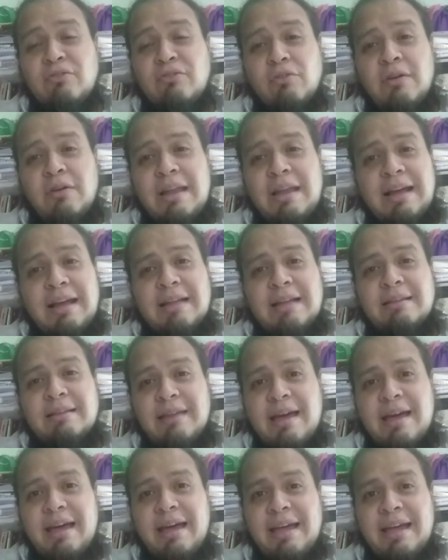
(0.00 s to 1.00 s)
toda la
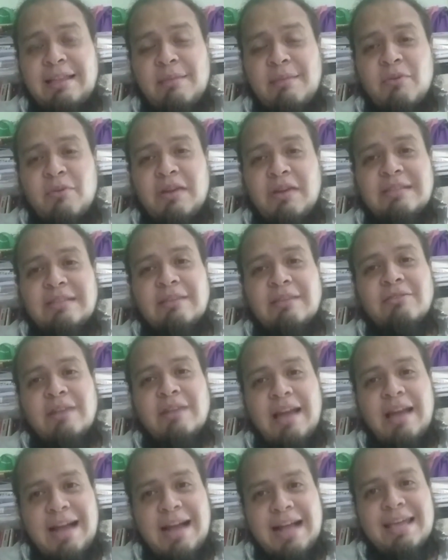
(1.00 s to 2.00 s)
cantidad de gente movilizándose
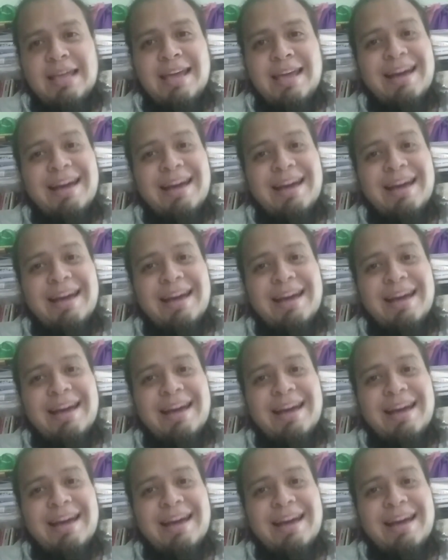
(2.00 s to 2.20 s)
en las calles